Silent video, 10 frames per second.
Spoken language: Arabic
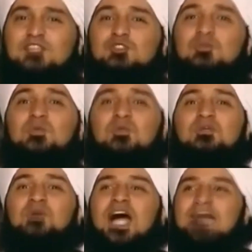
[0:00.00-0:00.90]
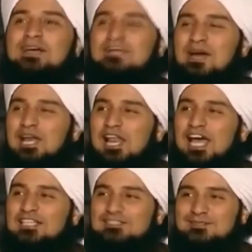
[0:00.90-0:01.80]
هي سمو المعاملة
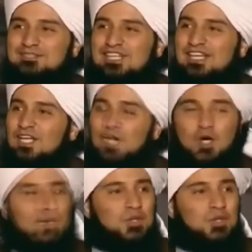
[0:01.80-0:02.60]
مع الله عز وجل